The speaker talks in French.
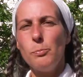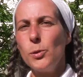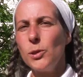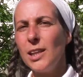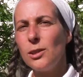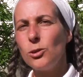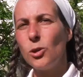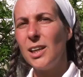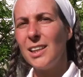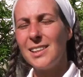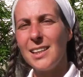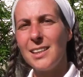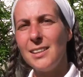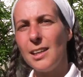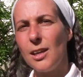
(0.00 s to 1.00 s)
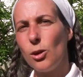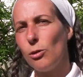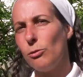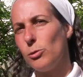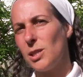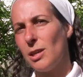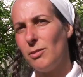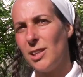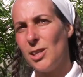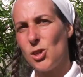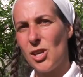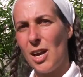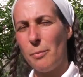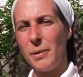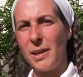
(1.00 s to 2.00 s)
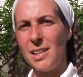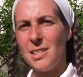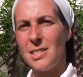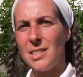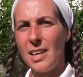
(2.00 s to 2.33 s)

peut-être que les techniques que vous avez déjà apprises,